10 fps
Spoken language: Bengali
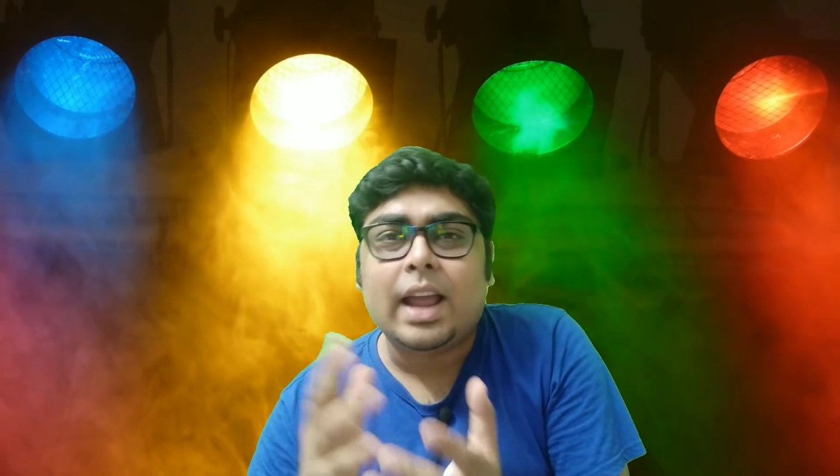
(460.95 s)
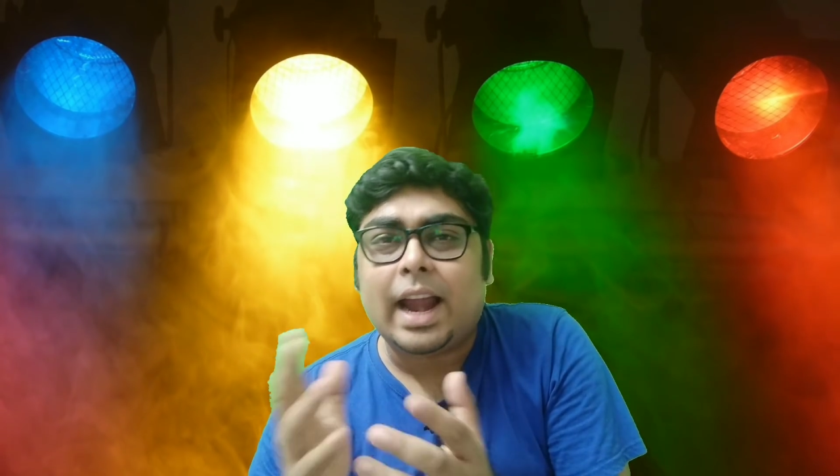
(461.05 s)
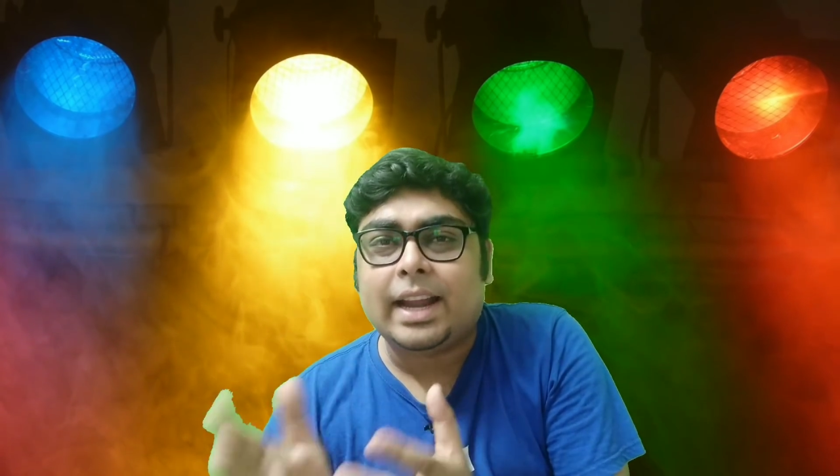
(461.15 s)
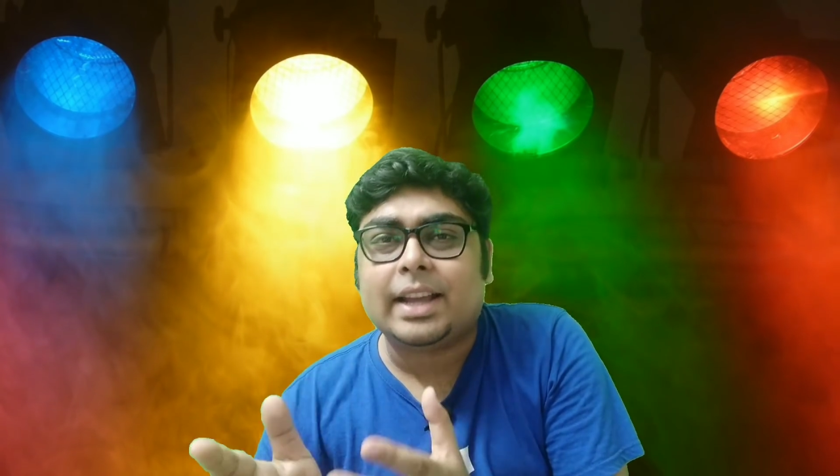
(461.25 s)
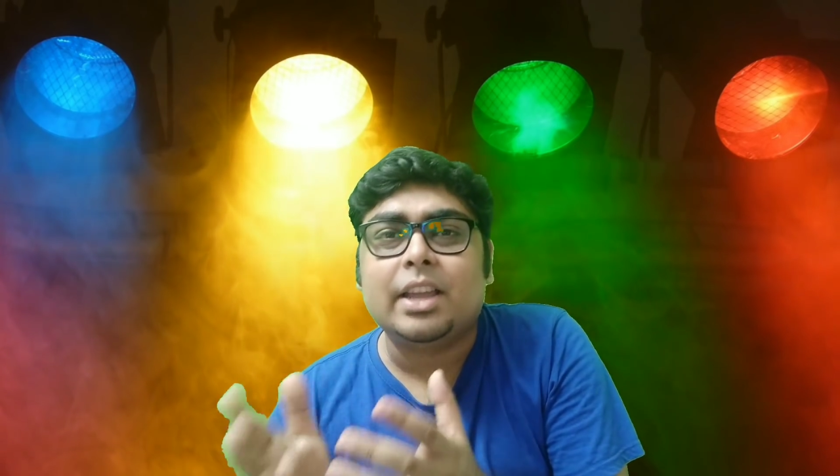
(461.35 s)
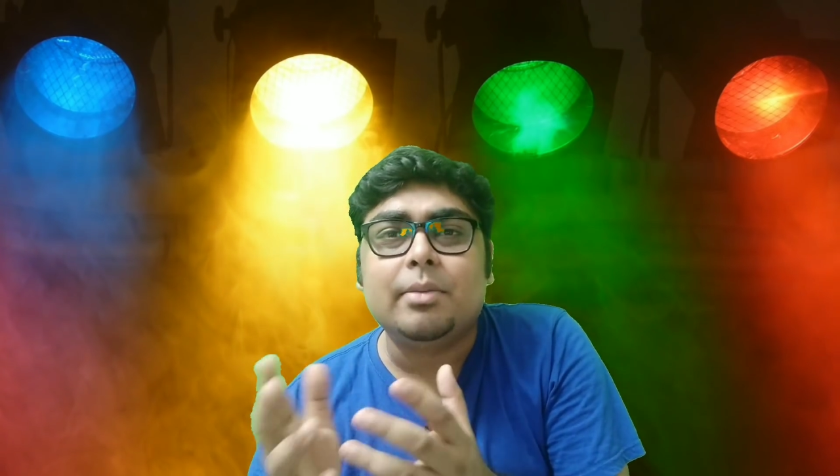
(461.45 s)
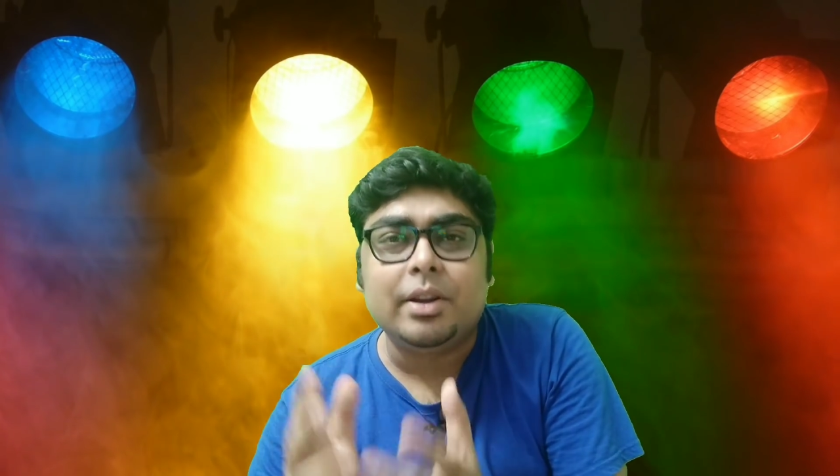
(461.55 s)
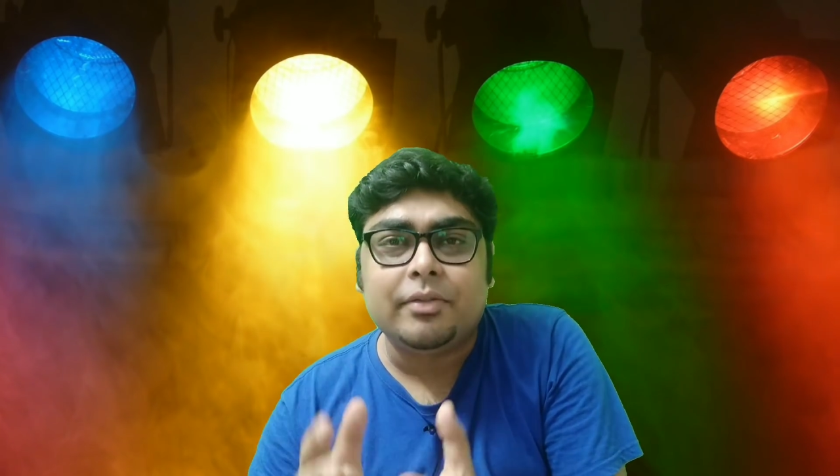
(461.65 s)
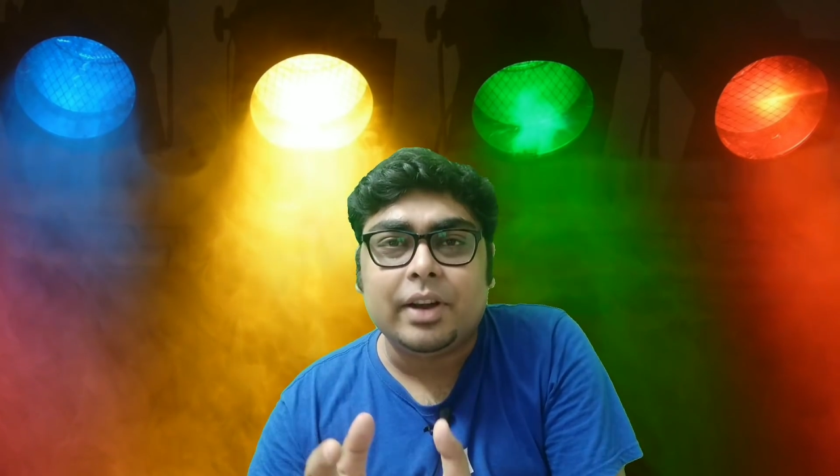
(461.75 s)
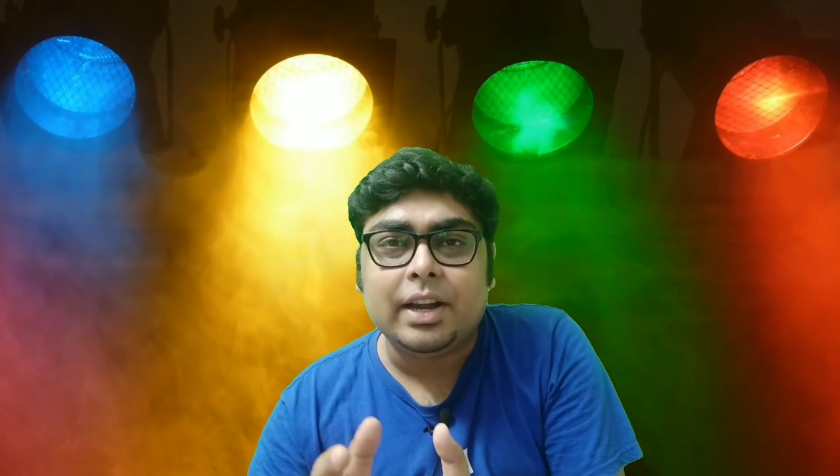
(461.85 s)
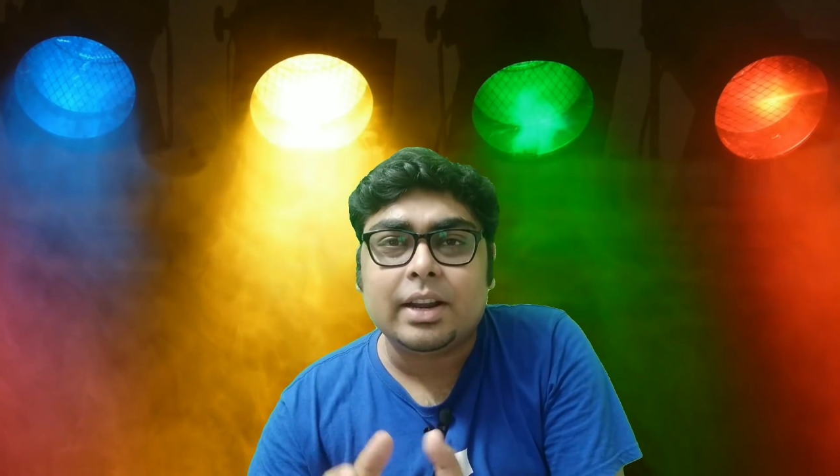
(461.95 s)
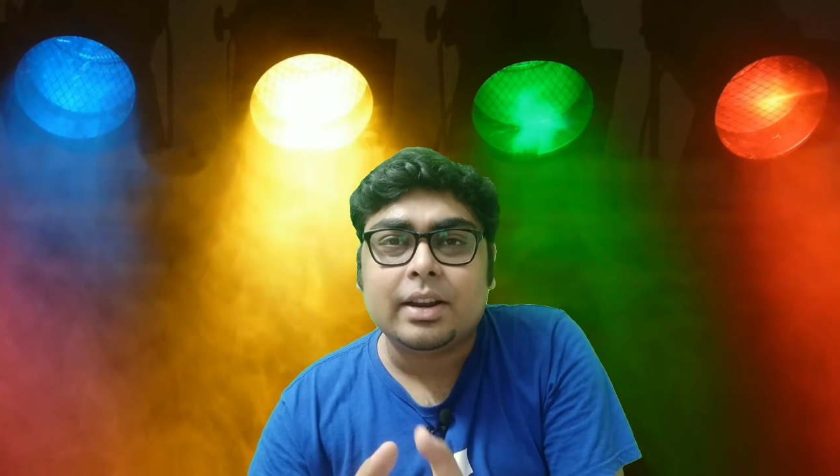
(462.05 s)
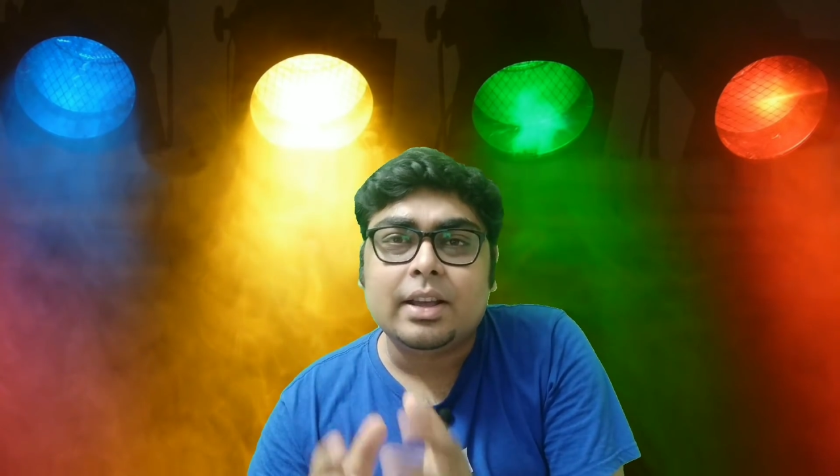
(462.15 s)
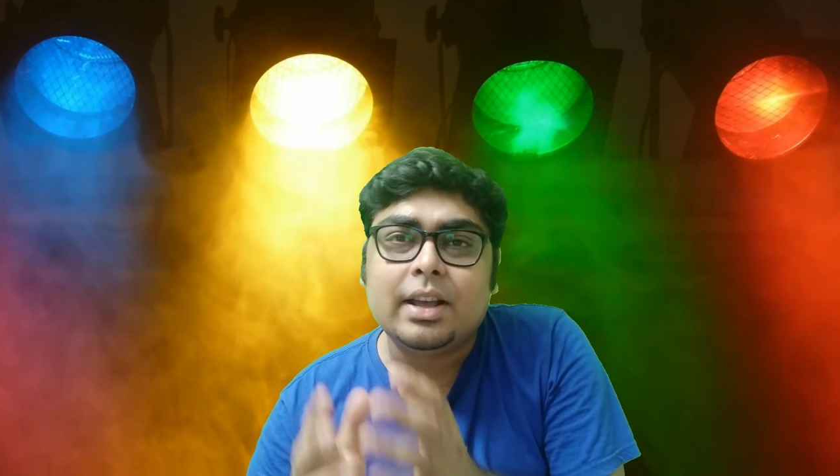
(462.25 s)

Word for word: অ্যাটাকিং মিডফিল্ডার